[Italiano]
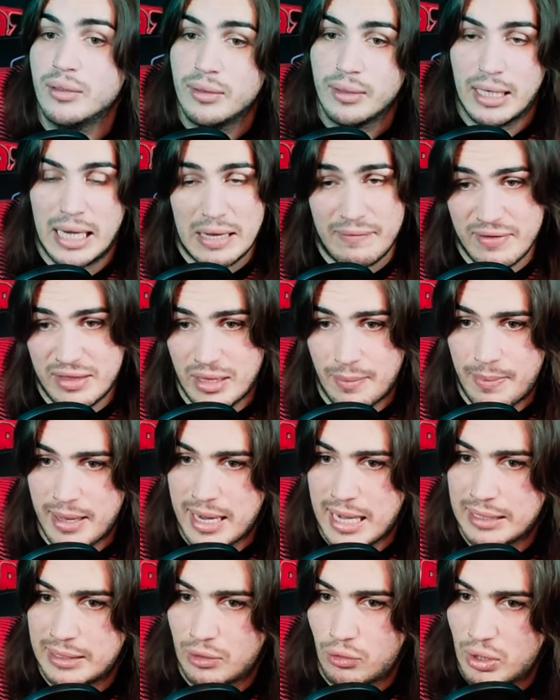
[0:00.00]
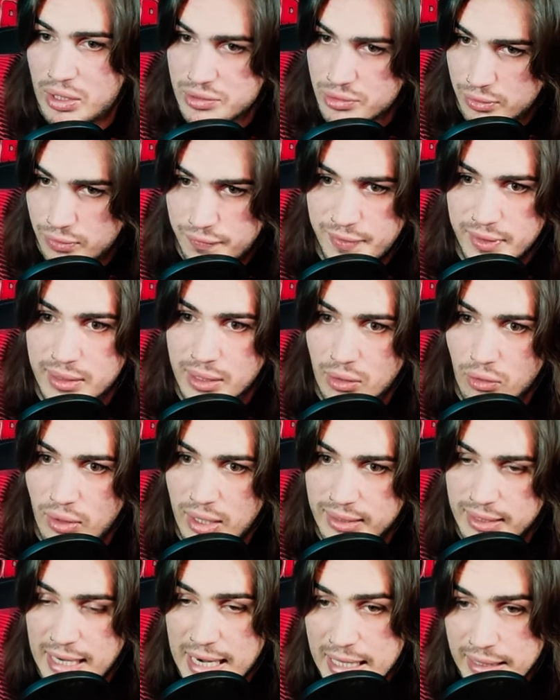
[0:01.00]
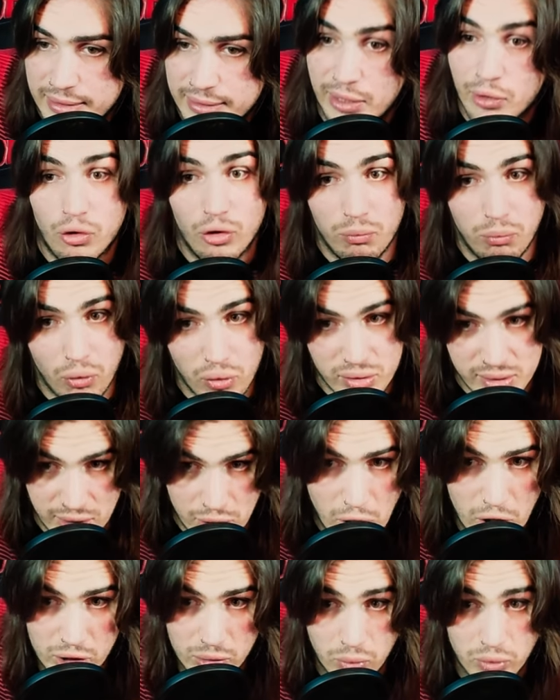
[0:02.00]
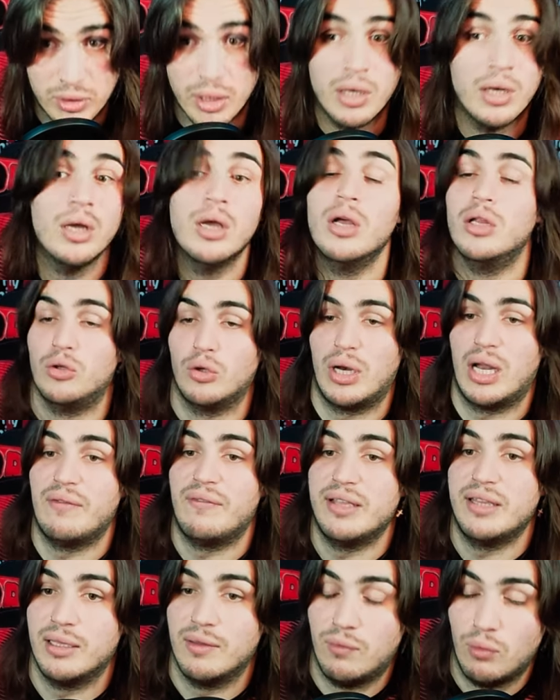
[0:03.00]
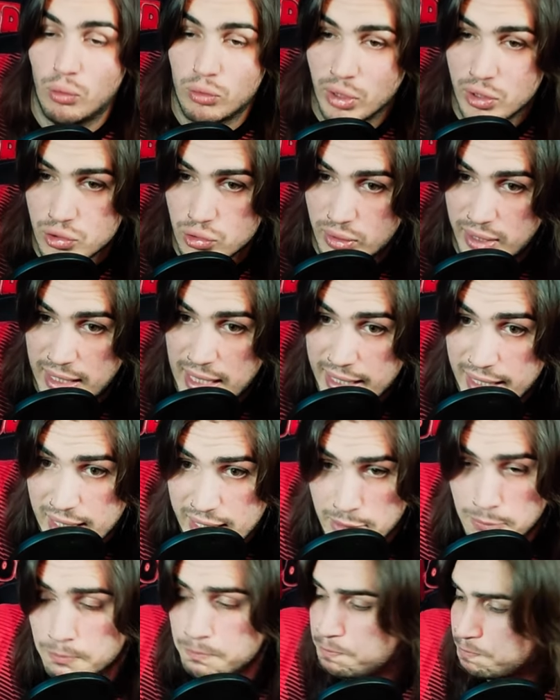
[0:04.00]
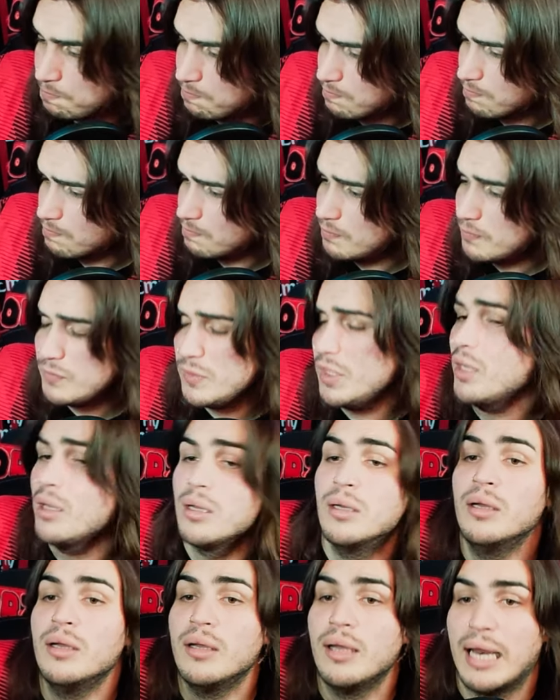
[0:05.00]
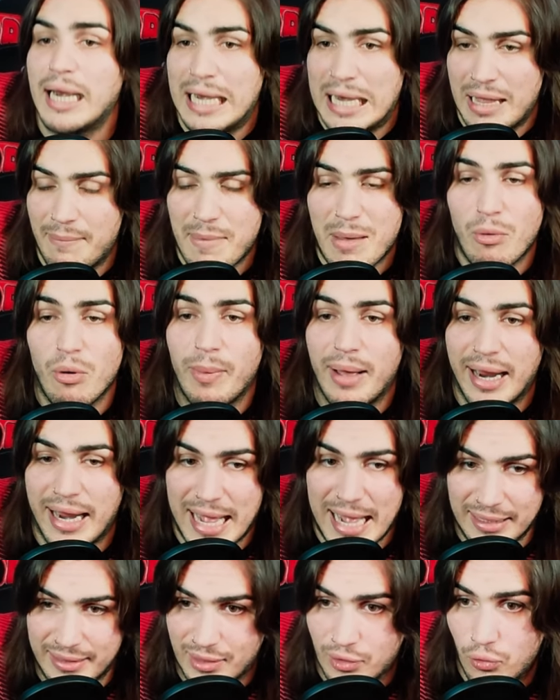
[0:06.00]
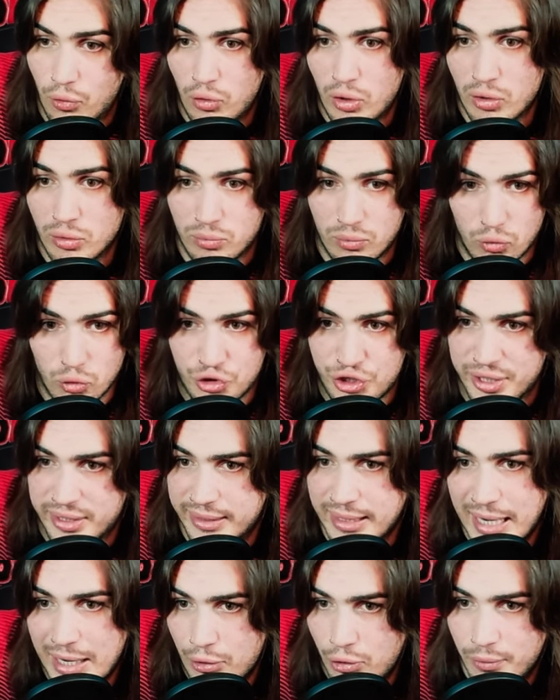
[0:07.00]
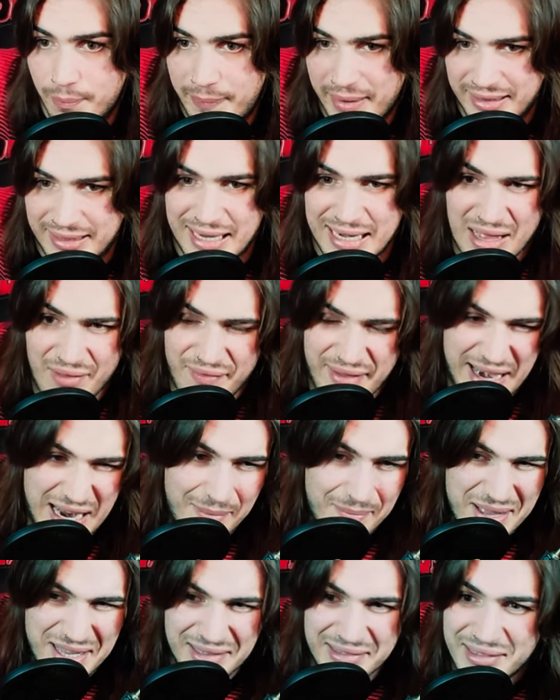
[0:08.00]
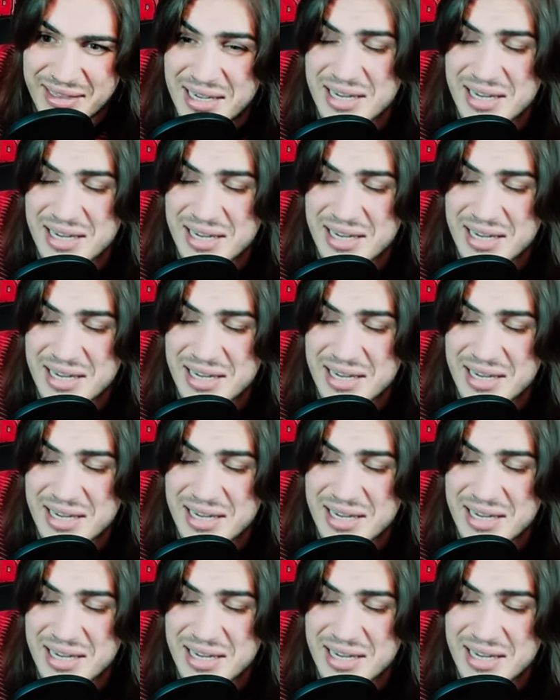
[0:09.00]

L'avete pagata con la sconfitta con l'Atalanta, col Borussia Dortmund. Non l'avete voluto esonerare lì. L'abbiamo pagata con l'uscita dalla Coppa Italia veramente